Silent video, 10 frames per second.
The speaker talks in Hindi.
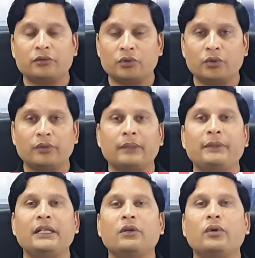जो
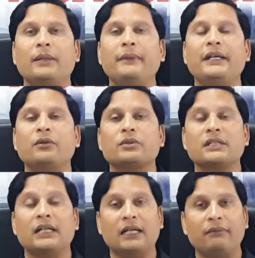अभी रिक्वायरमेंट है उसका
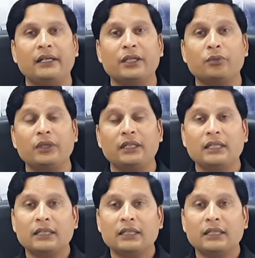लाभ लें क्योंकि